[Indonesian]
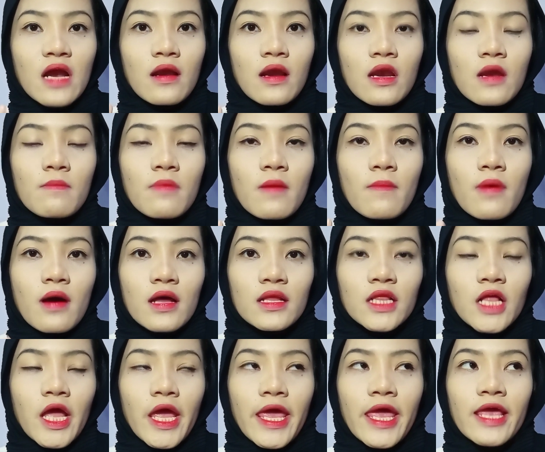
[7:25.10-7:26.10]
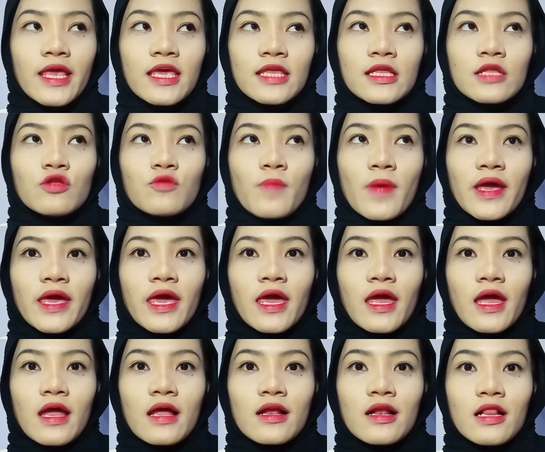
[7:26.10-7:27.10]
lembab banget kayak kita tuh
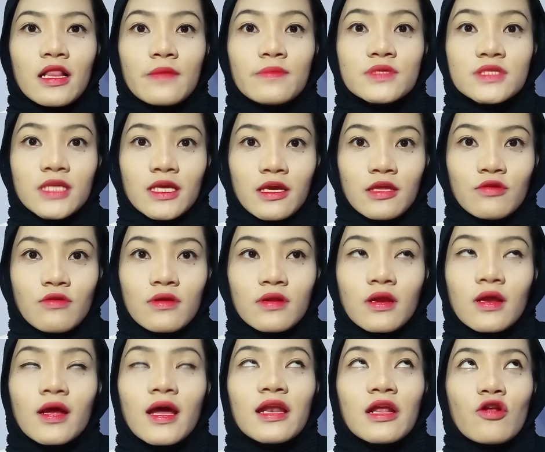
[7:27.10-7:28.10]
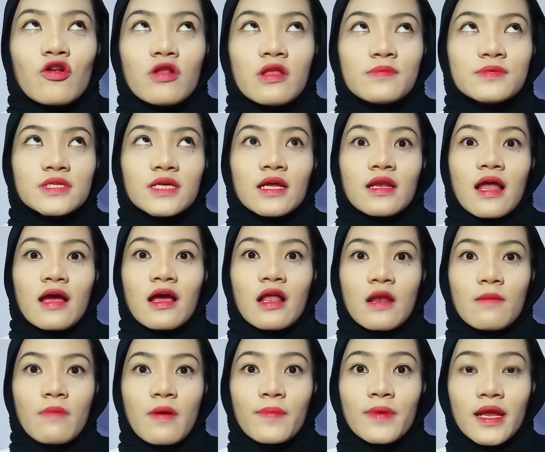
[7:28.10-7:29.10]
pakai uh, lipstick gitu kan kan kalau lipstick kan agak
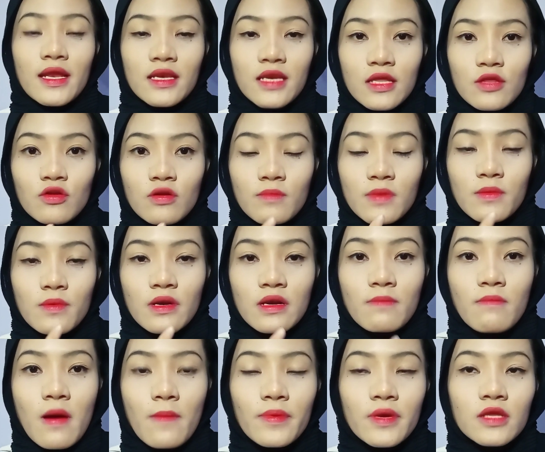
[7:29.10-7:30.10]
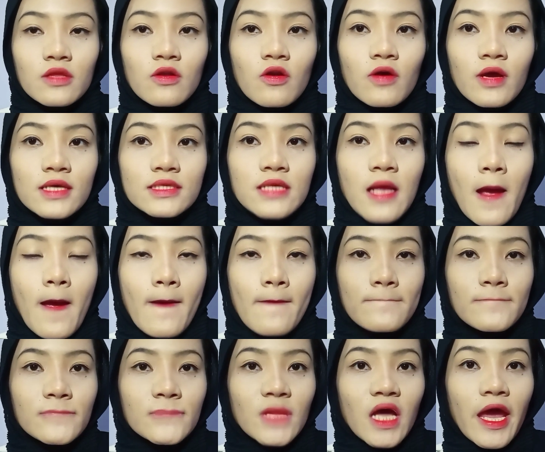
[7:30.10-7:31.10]
lembab nah dia tuh lebih lembab gitu loh guys
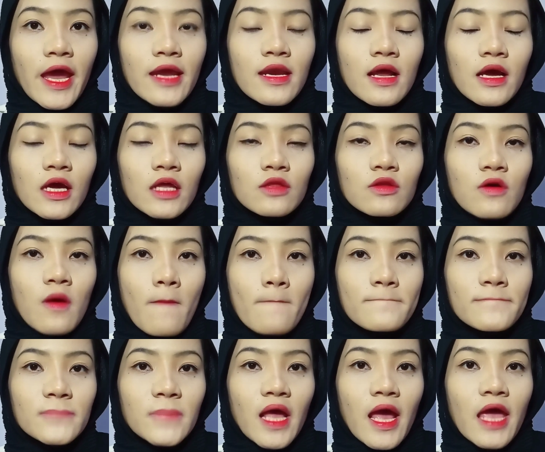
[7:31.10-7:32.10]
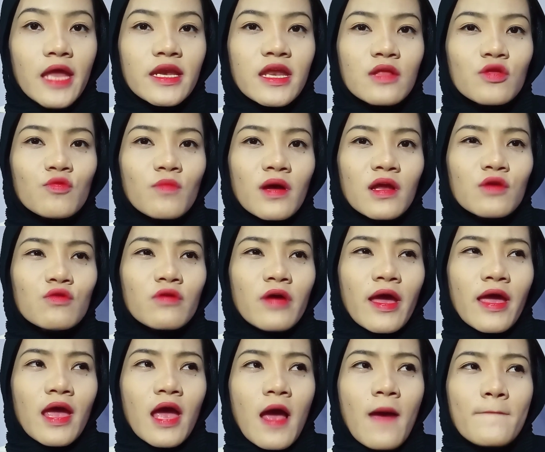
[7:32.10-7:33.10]
kayak enak gitu kayak dia tuh mengandung
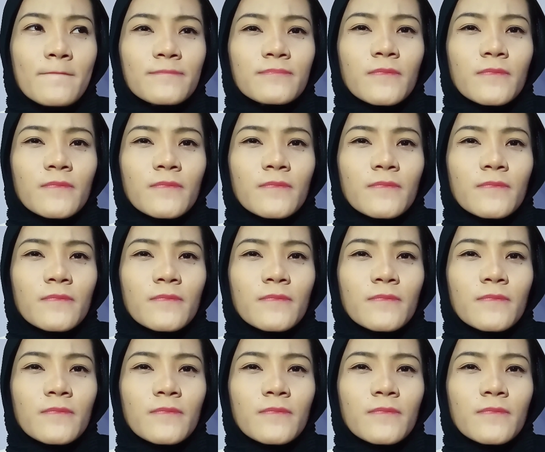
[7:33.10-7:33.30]
kayak